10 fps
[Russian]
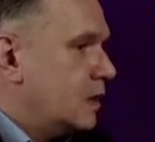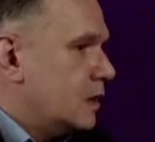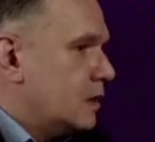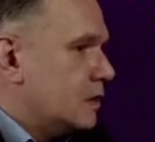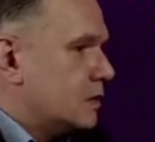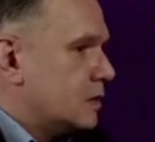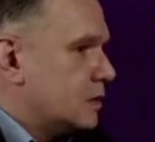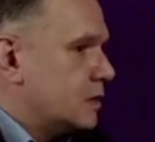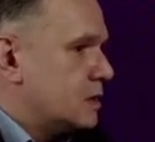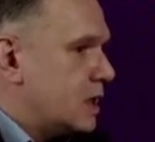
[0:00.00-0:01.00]

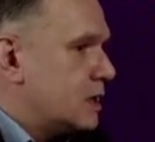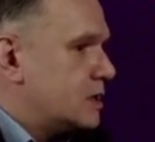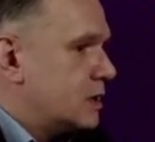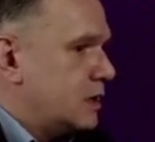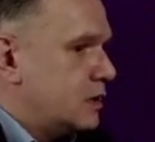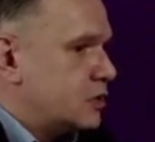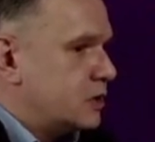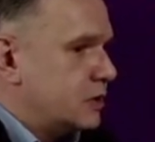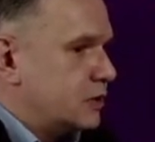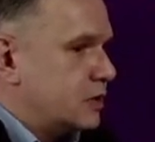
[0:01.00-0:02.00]
А, санкции,
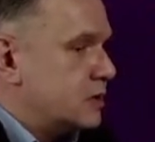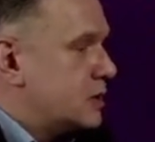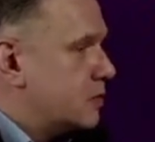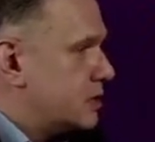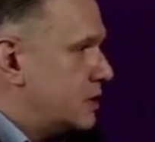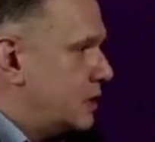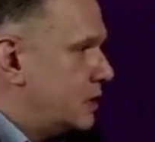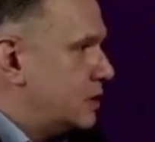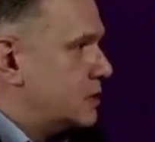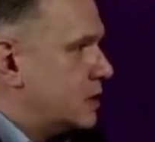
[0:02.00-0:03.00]
конечно, это не сама цель.
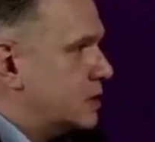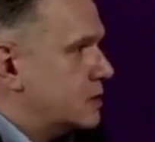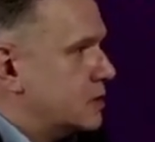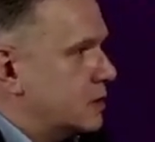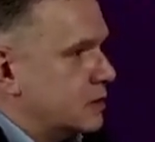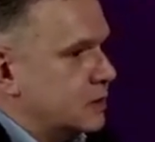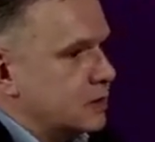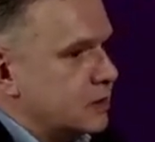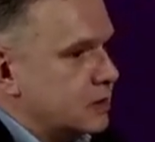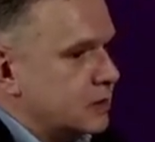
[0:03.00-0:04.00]
Да? Санкции — это
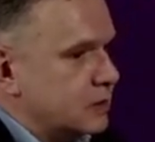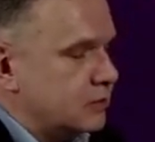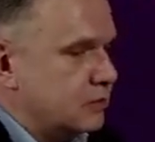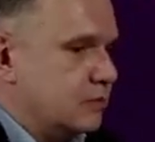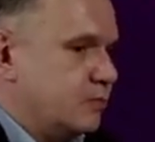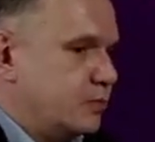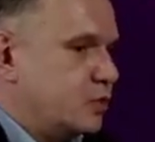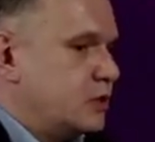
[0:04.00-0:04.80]
а, путь